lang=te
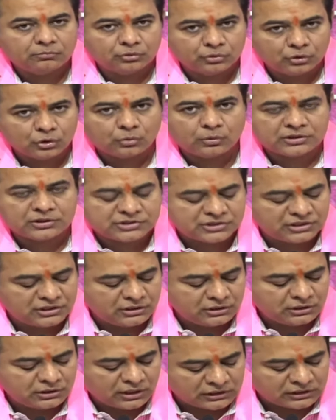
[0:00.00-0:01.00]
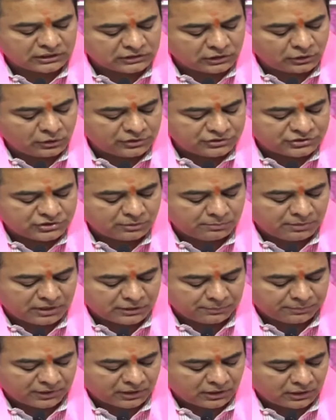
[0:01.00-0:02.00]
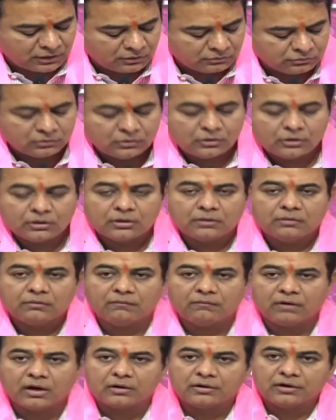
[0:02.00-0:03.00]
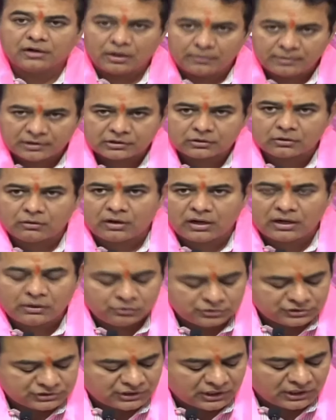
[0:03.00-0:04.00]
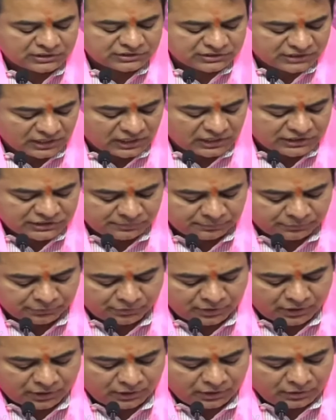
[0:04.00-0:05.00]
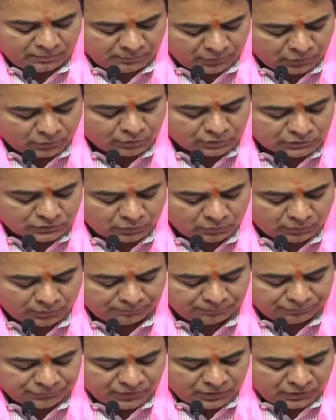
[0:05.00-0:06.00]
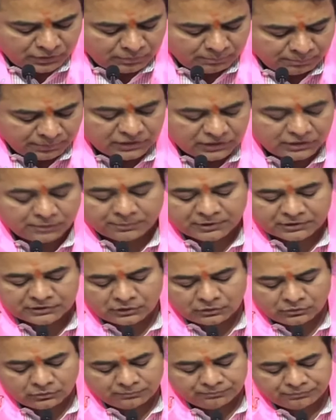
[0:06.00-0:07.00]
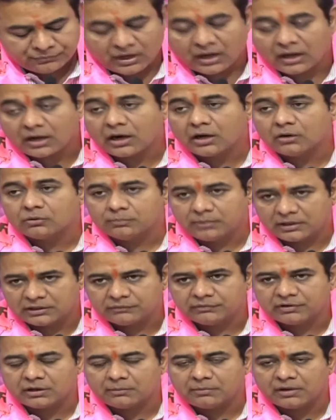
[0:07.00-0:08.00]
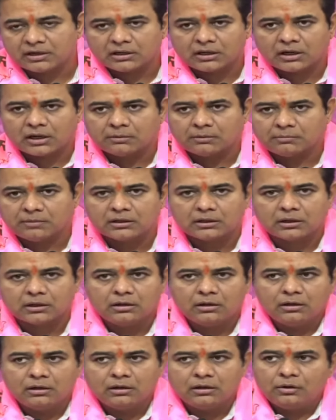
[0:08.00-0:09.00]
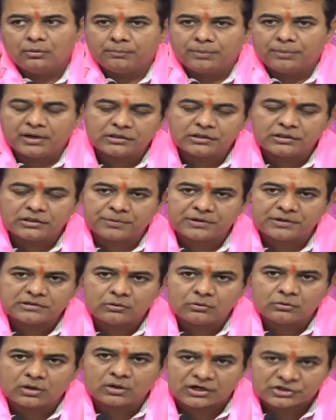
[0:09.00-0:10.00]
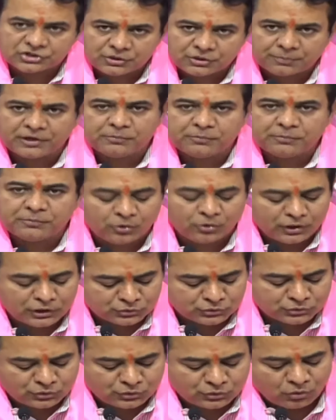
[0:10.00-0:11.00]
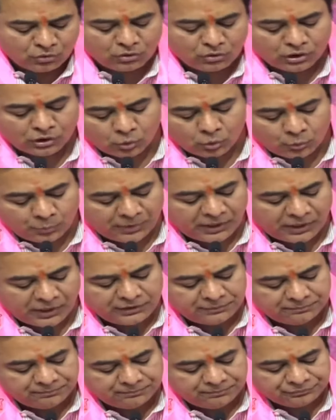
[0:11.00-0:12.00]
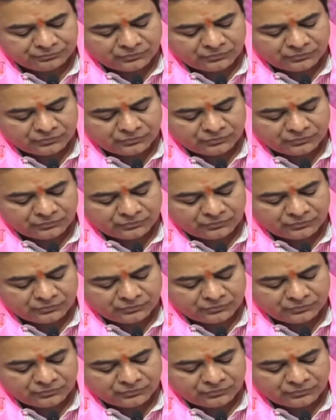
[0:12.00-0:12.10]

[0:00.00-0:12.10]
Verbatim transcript: ముందుకు వచ్చి గతంలో ఇచ్చిన మాట ప్రకారం వారు నిలబెట్టుకోవాలి ఉచితంగా చేయాలని చెప్పి కూడా మేము కోరుతా ఉన్నాం పేద ప్రజలు ఆనాడు బట్టి విక్రమార్క గారి మాట పేద ప్రజలు కష్టపడి పోగేసుకున్న ఒక్కొక్క రూపాయిని